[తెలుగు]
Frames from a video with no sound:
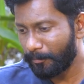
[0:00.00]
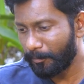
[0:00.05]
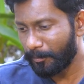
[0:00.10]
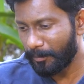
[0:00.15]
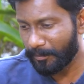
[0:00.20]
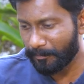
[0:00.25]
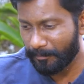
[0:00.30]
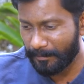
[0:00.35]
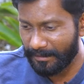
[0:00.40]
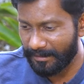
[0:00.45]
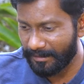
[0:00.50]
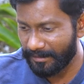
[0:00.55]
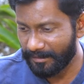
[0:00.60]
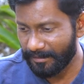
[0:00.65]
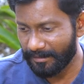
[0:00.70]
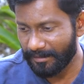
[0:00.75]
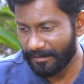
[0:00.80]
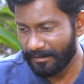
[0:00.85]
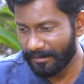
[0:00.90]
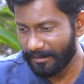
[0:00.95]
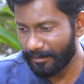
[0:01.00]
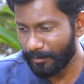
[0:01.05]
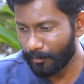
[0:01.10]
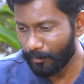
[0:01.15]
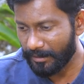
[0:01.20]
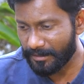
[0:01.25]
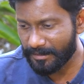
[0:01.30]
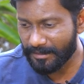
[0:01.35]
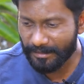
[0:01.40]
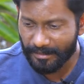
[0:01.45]
ఏం ఉండవండి అంటే నువ్వు
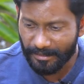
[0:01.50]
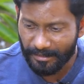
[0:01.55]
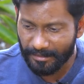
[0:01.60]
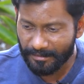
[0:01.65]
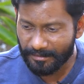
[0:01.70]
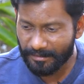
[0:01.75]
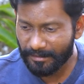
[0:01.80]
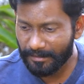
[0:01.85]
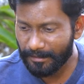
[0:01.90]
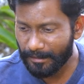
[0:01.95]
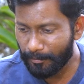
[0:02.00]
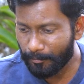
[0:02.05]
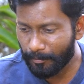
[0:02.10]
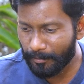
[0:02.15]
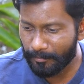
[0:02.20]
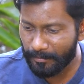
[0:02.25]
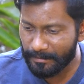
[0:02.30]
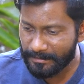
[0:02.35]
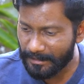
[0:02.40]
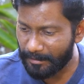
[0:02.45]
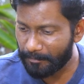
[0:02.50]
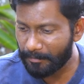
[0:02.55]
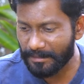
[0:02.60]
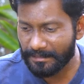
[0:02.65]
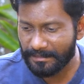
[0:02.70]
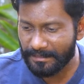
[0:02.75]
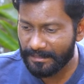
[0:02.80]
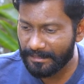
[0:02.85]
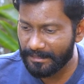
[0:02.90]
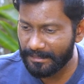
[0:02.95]
అసిస్టెంట్ డైరెక్టర్ ఏం ఉండవని
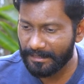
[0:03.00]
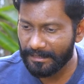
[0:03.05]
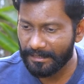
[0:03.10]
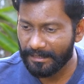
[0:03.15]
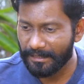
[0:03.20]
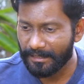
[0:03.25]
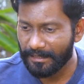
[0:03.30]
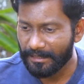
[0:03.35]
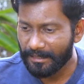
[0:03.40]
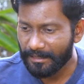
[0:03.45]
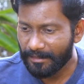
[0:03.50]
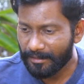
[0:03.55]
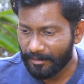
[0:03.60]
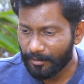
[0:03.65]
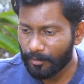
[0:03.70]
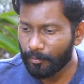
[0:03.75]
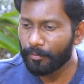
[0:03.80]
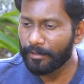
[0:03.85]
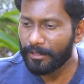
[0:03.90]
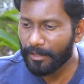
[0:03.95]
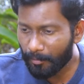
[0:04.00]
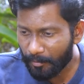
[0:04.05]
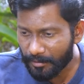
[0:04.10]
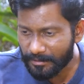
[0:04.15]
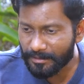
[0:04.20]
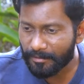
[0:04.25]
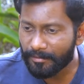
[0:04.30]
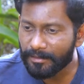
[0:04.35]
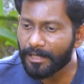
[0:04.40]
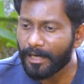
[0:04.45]
చెప్పేస్తాడండి నువ్వు ఇటోపు
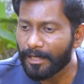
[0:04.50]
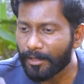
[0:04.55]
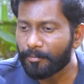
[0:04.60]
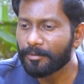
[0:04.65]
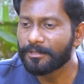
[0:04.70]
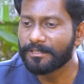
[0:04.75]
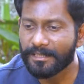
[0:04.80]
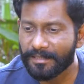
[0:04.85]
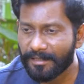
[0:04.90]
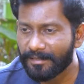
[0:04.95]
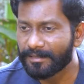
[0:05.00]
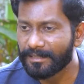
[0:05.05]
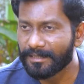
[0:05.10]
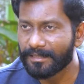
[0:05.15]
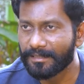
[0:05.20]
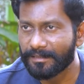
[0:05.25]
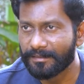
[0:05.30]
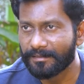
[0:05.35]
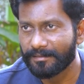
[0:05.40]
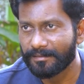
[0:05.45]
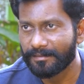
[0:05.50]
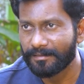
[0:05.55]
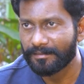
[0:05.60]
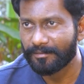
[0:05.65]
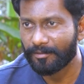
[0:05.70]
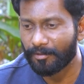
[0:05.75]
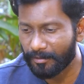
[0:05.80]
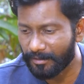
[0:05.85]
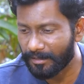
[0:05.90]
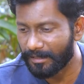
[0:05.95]
వస్తావని అటోపు వచ్చాను అంటారు
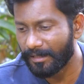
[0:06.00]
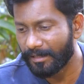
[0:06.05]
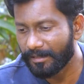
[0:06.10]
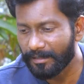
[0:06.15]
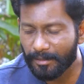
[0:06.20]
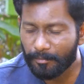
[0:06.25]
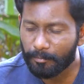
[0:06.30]
ఒక లైన్